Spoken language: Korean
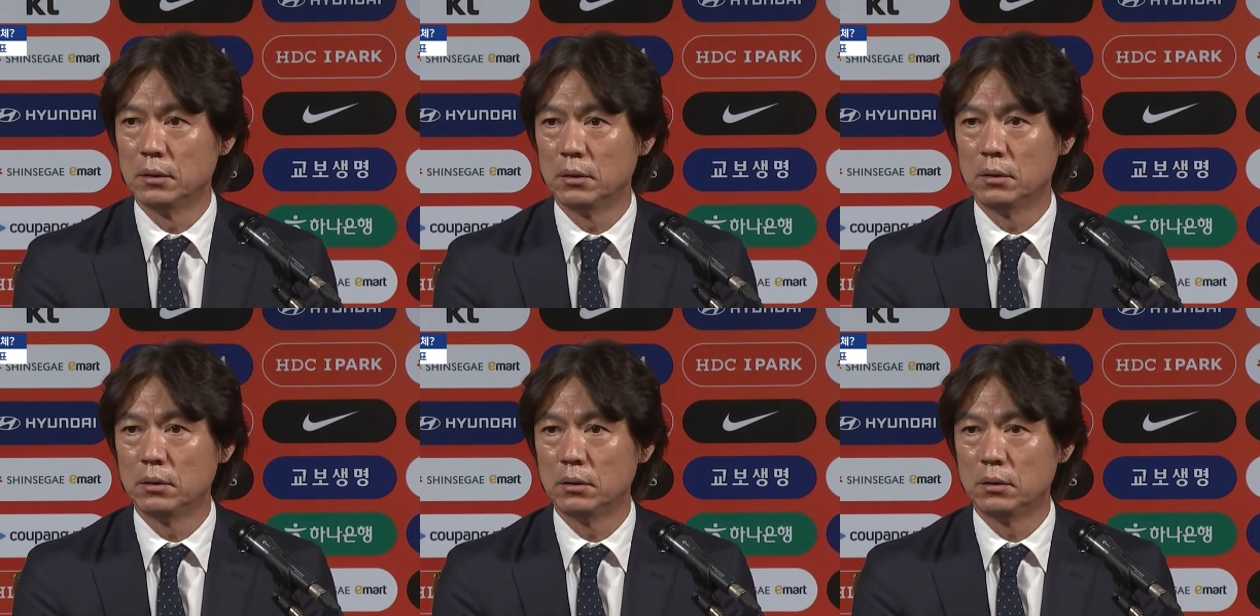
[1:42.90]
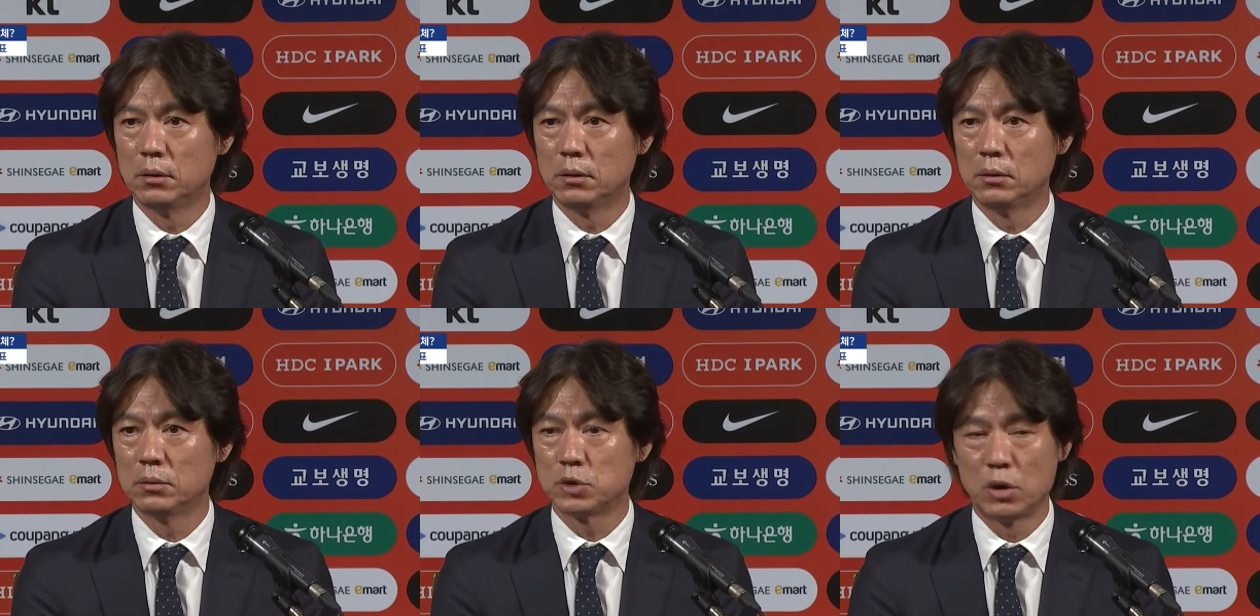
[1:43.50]

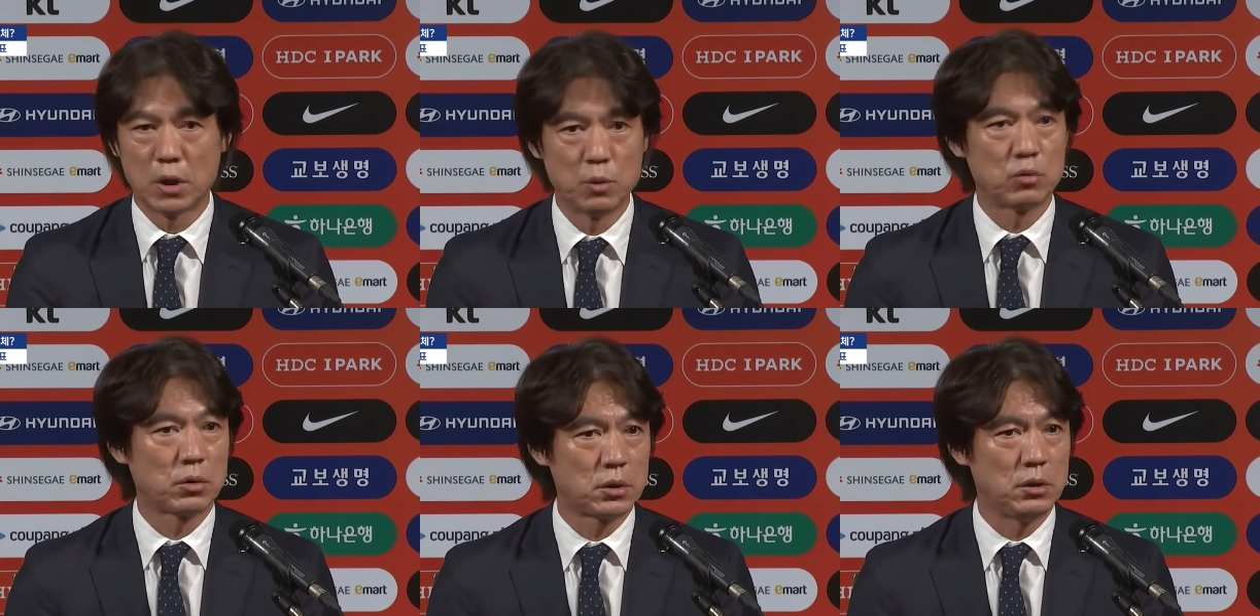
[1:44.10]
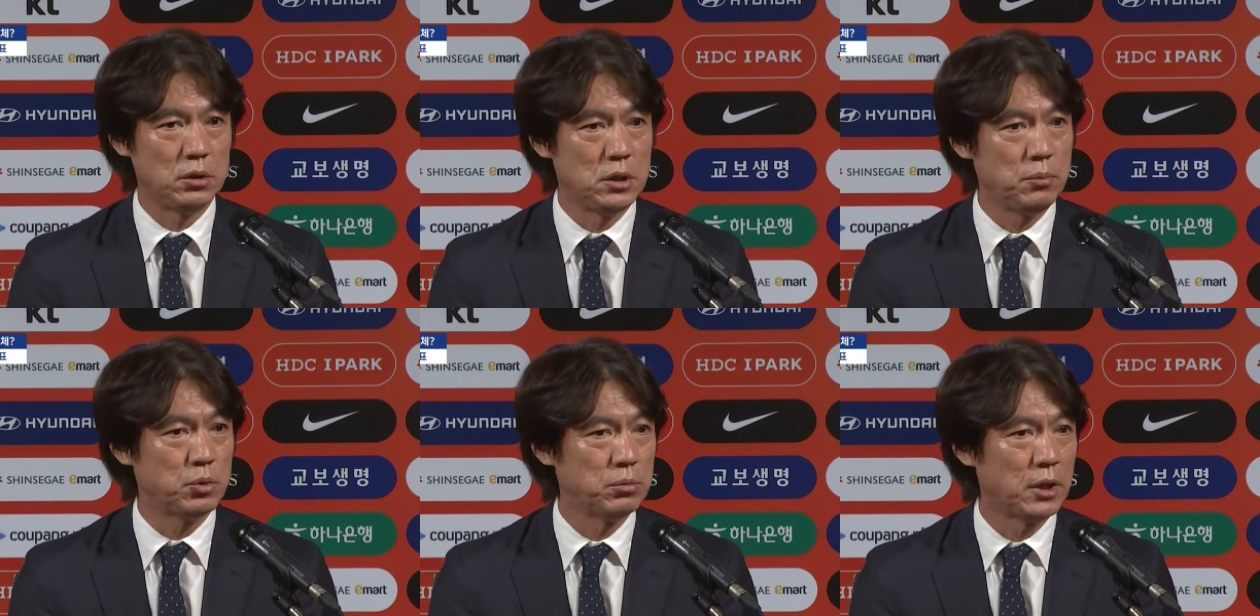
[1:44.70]
어, 저희가 뭐
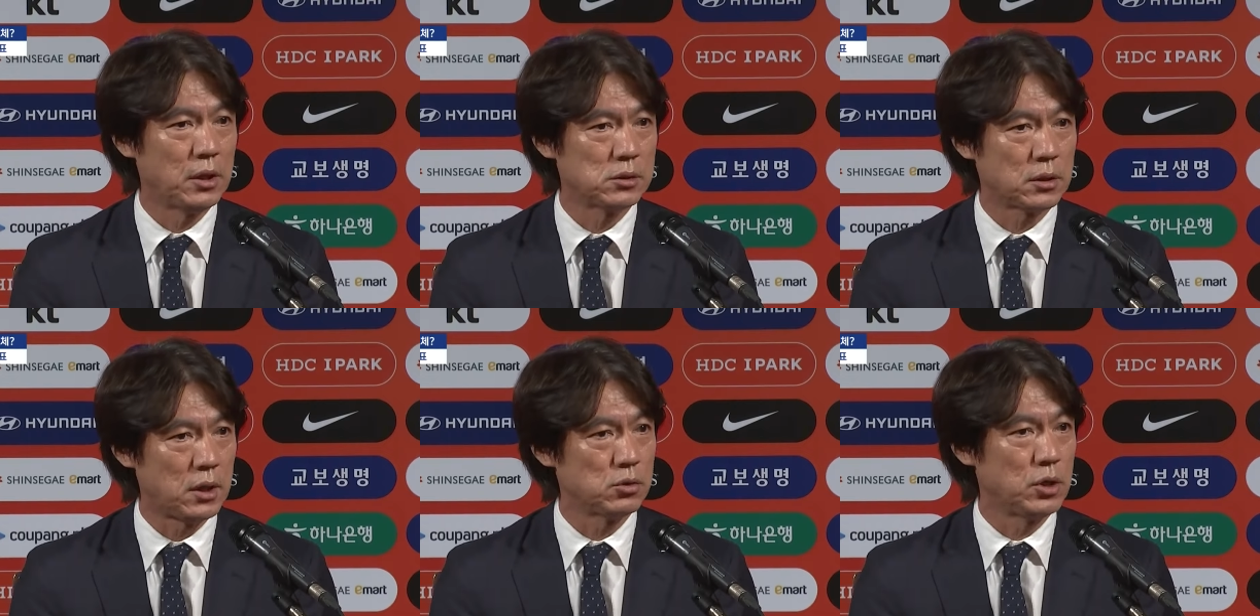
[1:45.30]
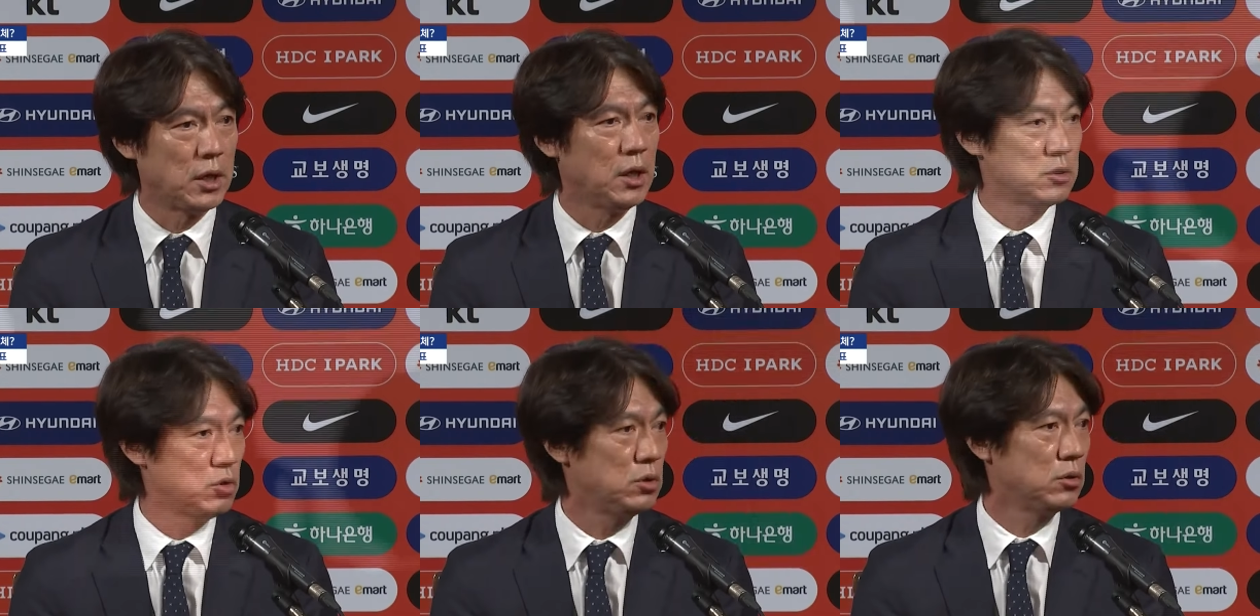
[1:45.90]
이 부분에 대해서 계속
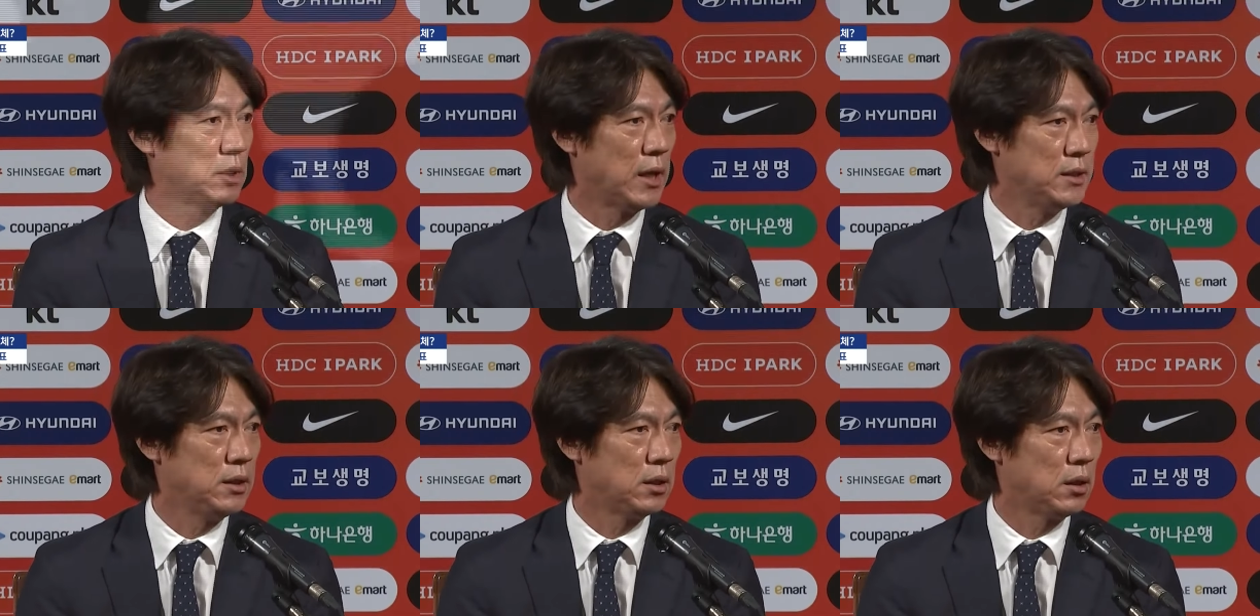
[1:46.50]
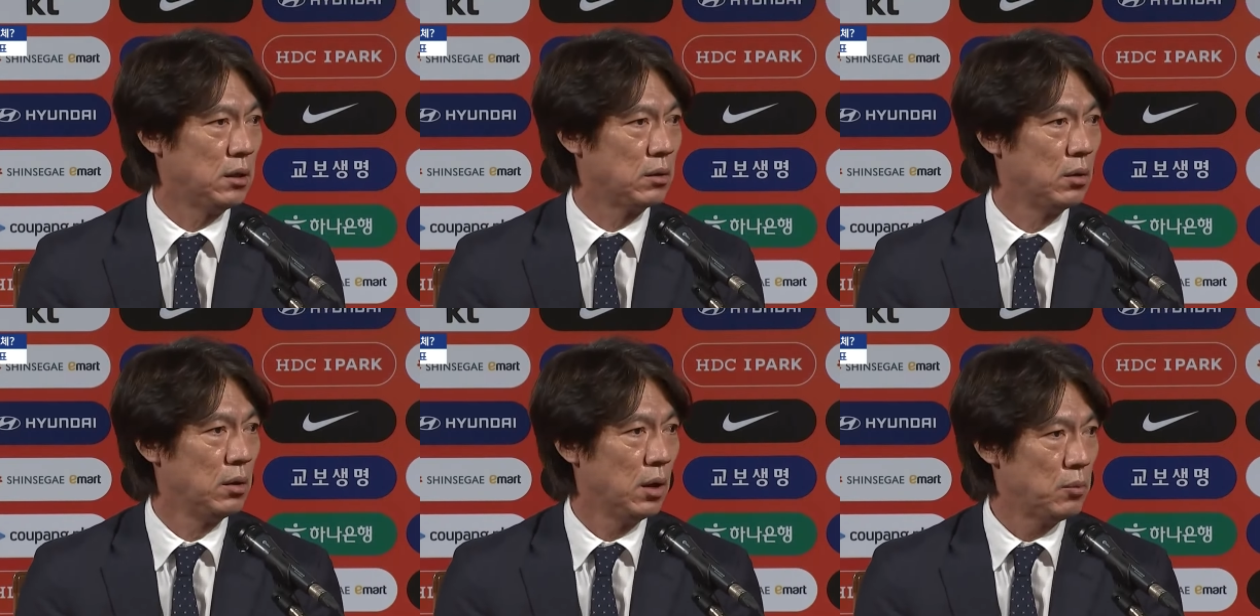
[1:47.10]
얘기할 수 있는 건 아니니까
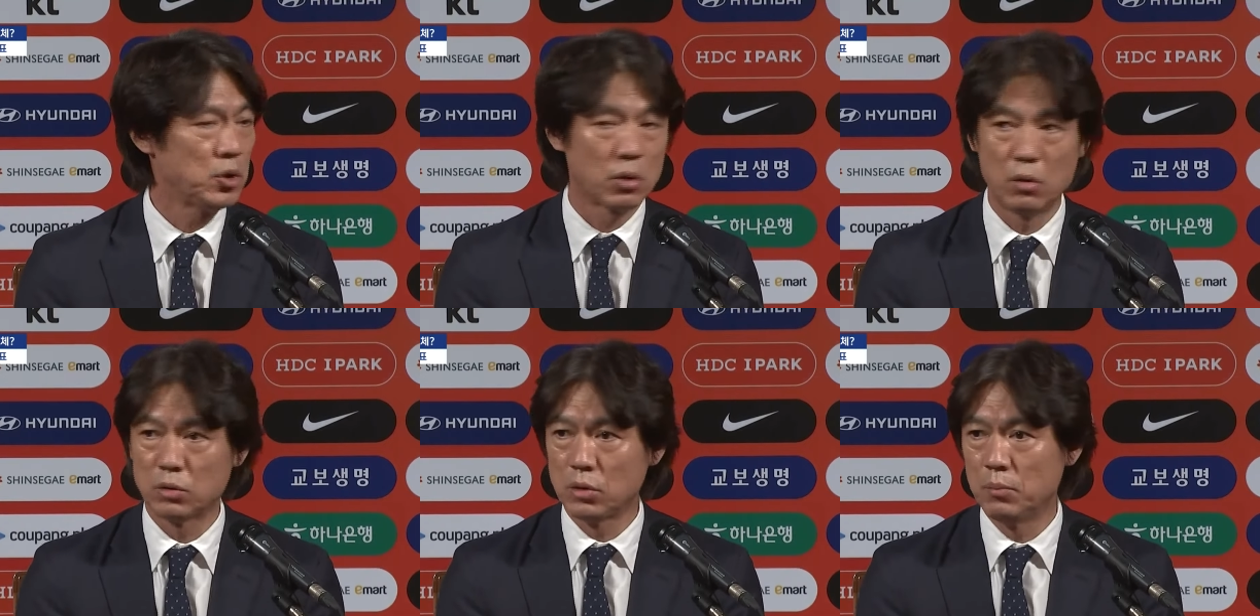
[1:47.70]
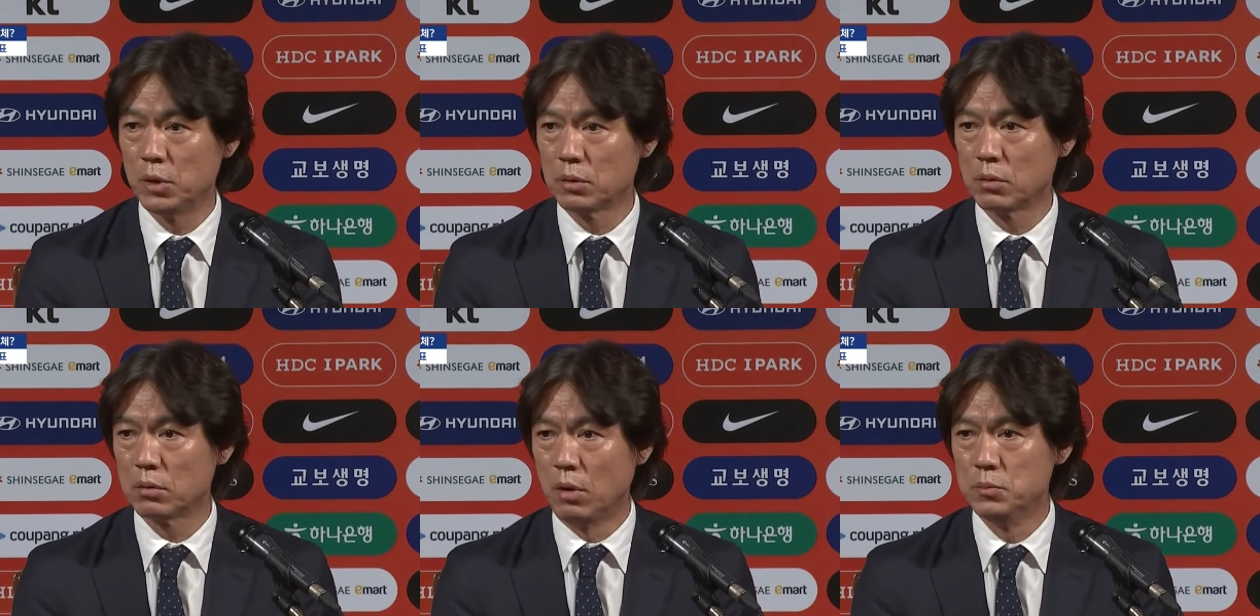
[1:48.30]
한번 그런 것도
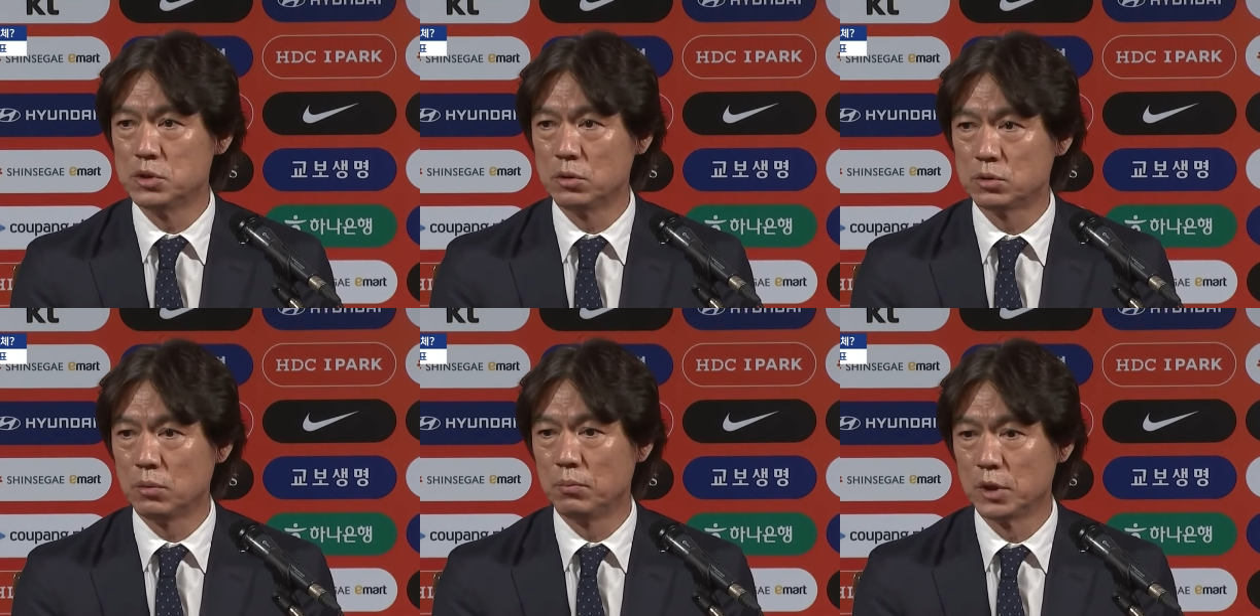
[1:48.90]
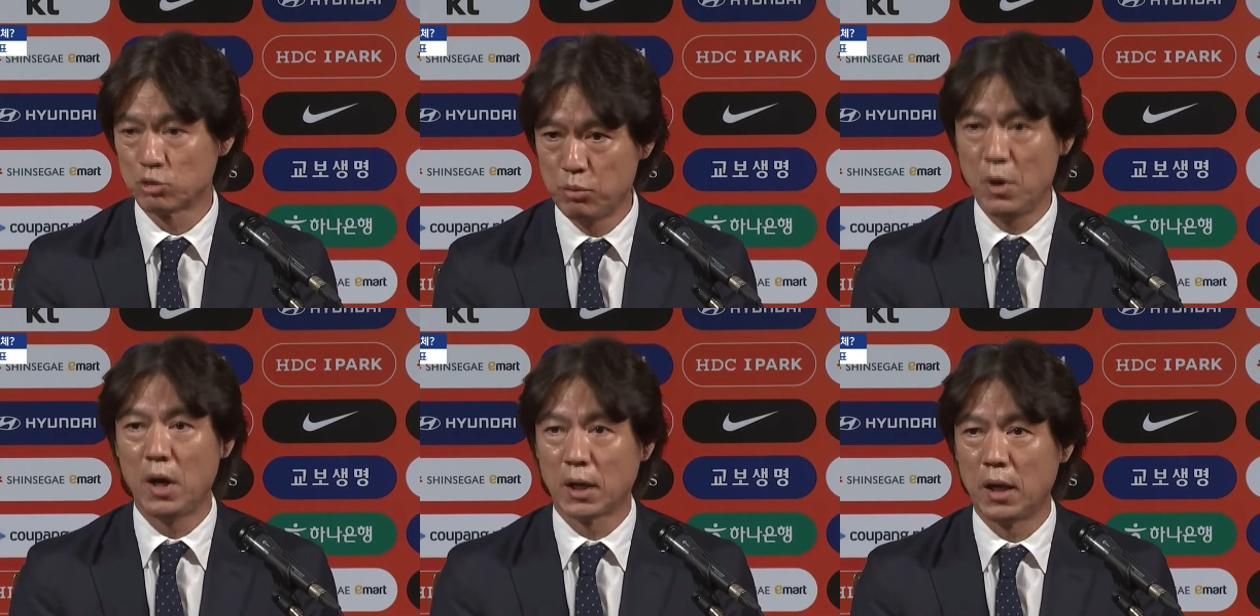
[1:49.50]
한번 검증을 좀
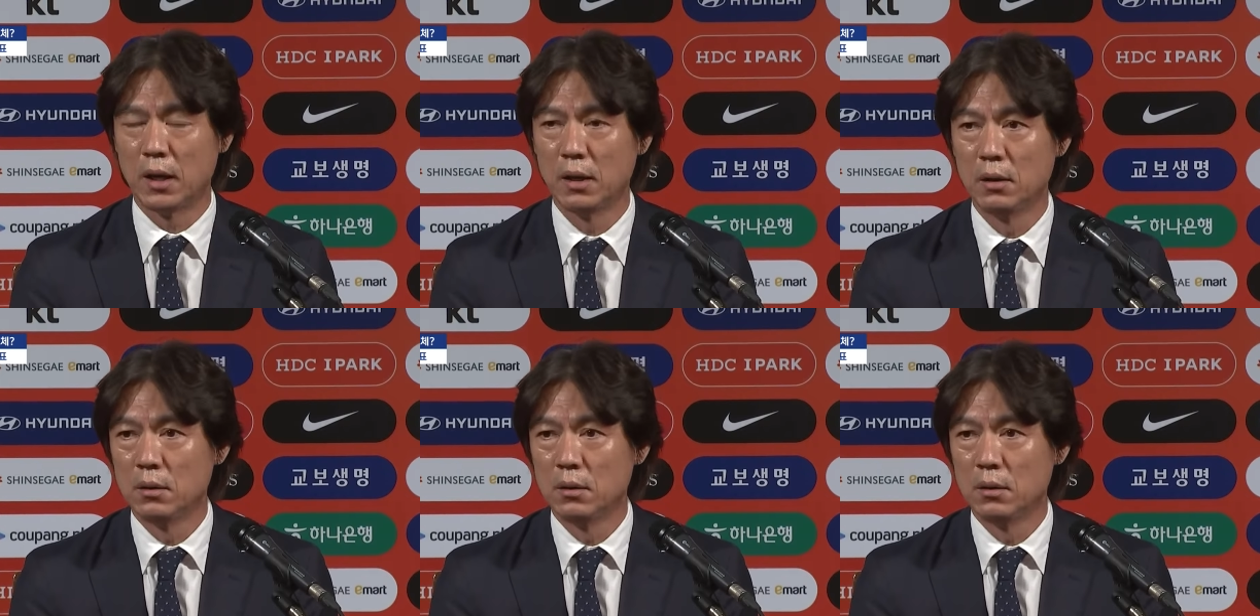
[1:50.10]
투명하게